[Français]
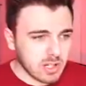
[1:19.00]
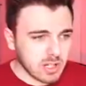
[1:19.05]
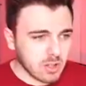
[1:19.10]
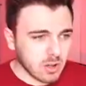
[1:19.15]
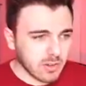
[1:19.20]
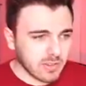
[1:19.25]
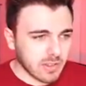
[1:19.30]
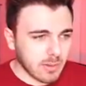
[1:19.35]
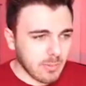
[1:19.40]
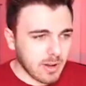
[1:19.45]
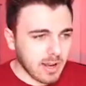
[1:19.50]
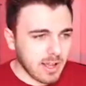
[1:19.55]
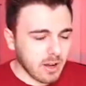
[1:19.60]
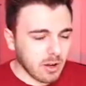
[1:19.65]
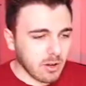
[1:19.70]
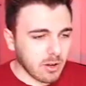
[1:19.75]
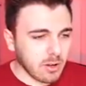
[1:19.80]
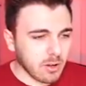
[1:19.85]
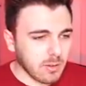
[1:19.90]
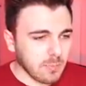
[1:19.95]
oui, d'accord, ça m'a
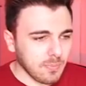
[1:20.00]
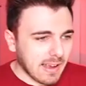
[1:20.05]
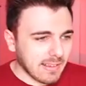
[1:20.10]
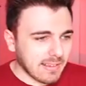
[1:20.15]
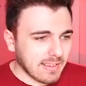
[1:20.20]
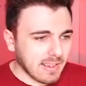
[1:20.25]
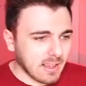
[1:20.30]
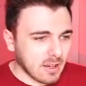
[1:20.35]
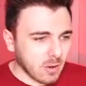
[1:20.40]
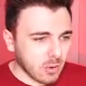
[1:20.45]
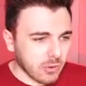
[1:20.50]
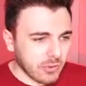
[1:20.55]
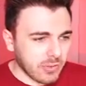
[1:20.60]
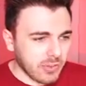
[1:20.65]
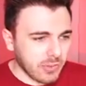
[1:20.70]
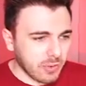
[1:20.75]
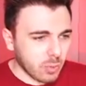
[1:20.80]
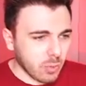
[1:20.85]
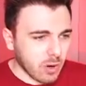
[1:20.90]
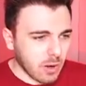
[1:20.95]
l'air euh, assez grand, cette
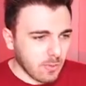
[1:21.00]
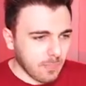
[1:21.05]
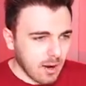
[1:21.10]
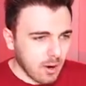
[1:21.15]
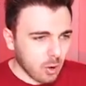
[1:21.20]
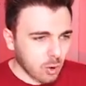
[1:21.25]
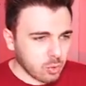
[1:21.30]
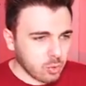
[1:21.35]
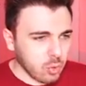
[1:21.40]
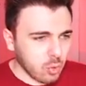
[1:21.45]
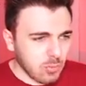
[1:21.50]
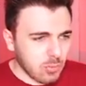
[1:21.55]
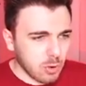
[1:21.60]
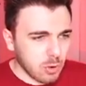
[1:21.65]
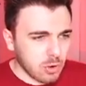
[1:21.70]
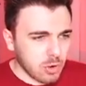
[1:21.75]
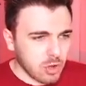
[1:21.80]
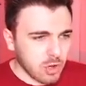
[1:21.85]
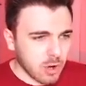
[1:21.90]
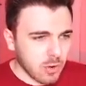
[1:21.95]
histoire. Alors,
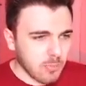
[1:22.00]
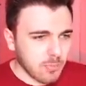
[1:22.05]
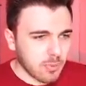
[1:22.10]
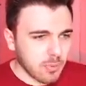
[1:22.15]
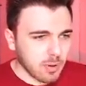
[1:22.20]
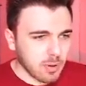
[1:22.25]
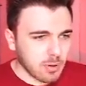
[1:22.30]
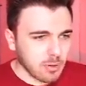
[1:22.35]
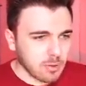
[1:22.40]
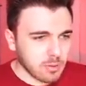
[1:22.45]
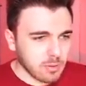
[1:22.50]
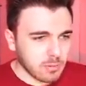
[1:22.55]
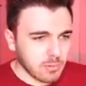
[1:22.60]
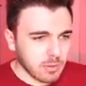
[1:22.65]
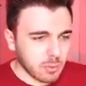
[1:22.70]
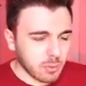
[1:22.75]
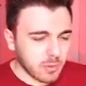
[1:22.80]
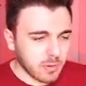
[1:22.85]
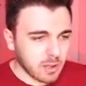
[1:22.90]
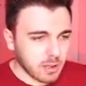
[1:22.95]
double jump. Et où